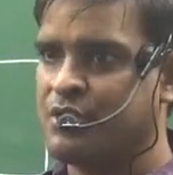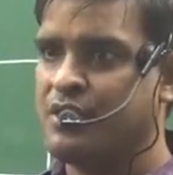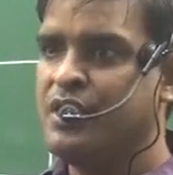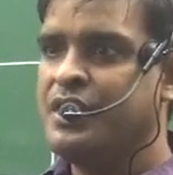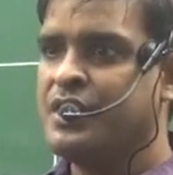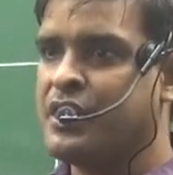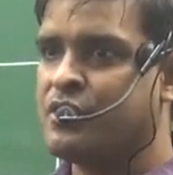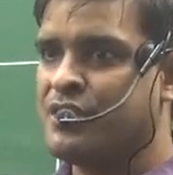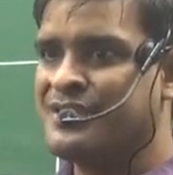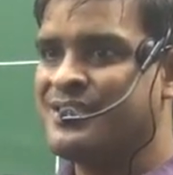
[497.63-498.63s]
हो या
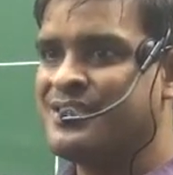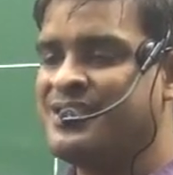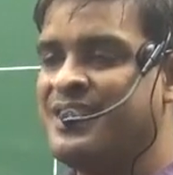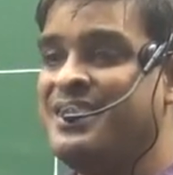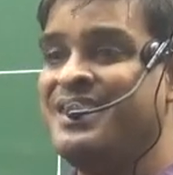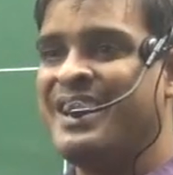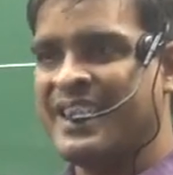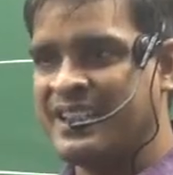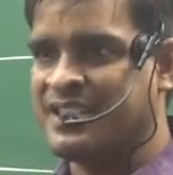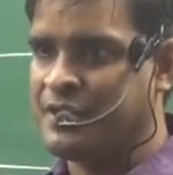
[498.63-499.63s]

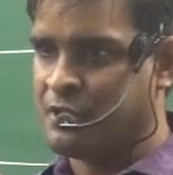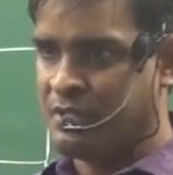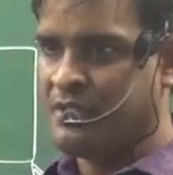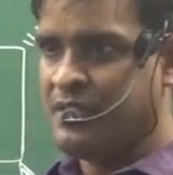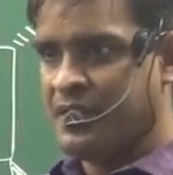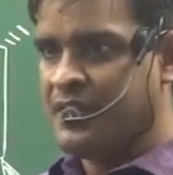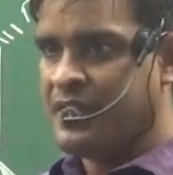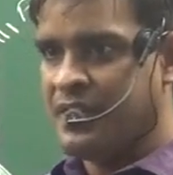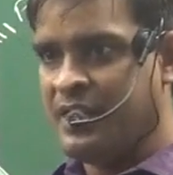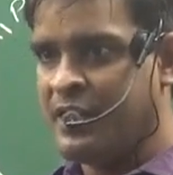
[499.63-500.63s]
टॉक्सिनिक एसिड हो
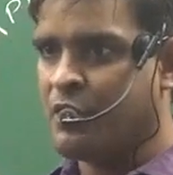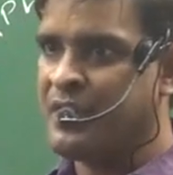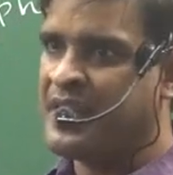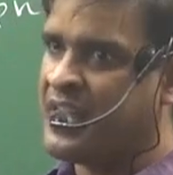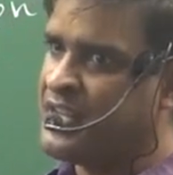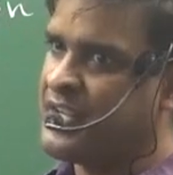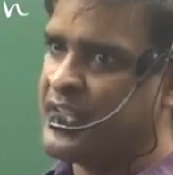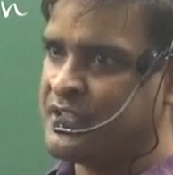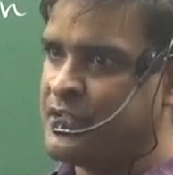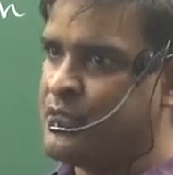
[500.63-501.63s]
लिक हो या निक
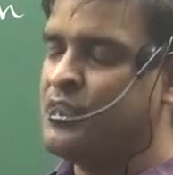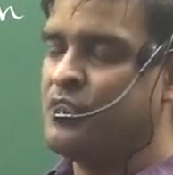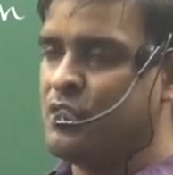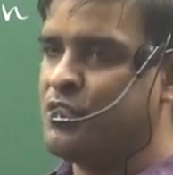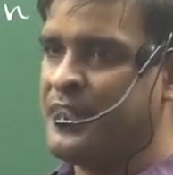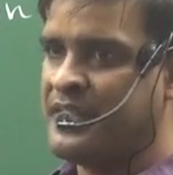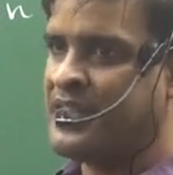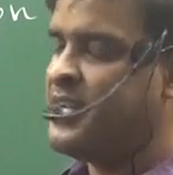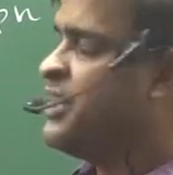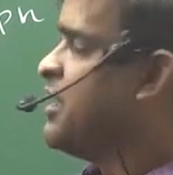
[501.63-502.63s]
एसिड हो दोनों में
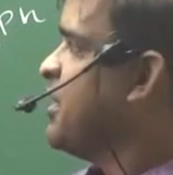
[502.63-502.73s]
अंतर है